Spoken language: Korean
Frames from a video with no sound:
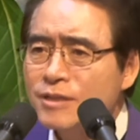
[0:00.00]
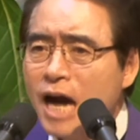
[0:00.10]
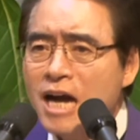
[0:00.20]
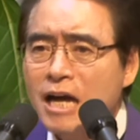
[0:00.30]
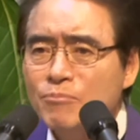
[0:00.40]

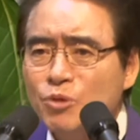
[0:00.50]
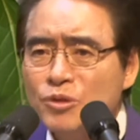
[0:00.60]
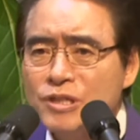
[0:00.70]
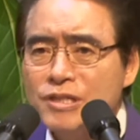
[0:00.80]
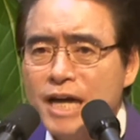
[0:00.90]
장갑도
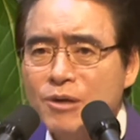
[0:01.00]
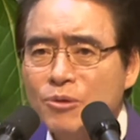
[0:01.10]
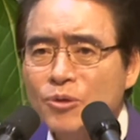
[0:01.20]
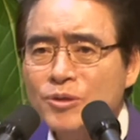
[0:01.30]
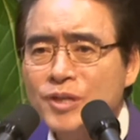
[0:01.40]
끼지
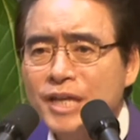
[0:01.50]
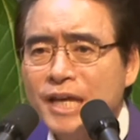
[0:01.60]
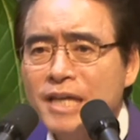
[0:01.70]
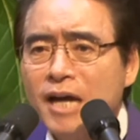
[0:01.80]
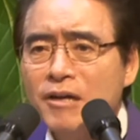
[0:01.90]
않고
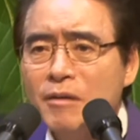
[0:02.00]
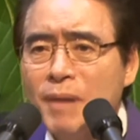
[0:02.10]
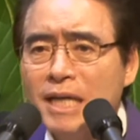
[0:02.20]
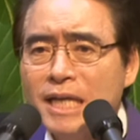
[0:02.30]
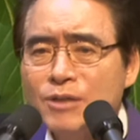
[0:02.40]
그들에게 약을
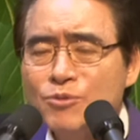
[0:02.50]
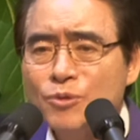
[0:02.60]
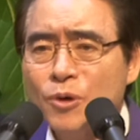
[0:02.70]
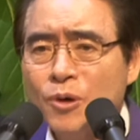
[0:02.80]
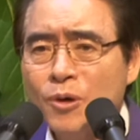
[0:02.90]

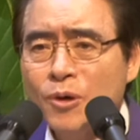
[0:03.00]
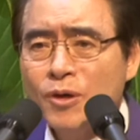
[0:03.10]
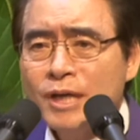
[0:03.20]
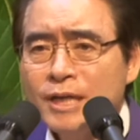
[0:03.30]
발라주고